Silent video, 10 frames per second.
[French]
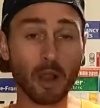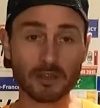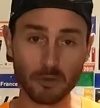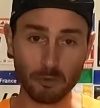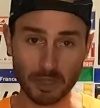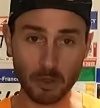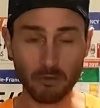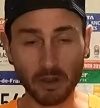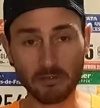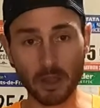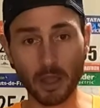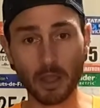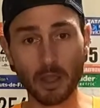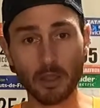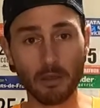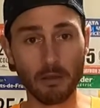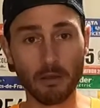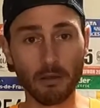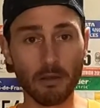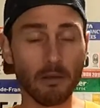Alors ça ne veut pas dire qu'on va les faire euh,
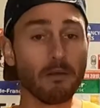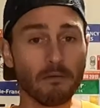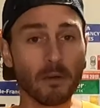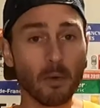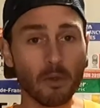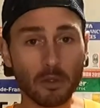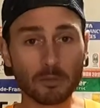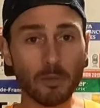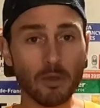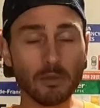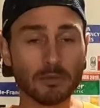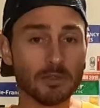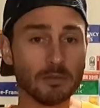vraiment lentement.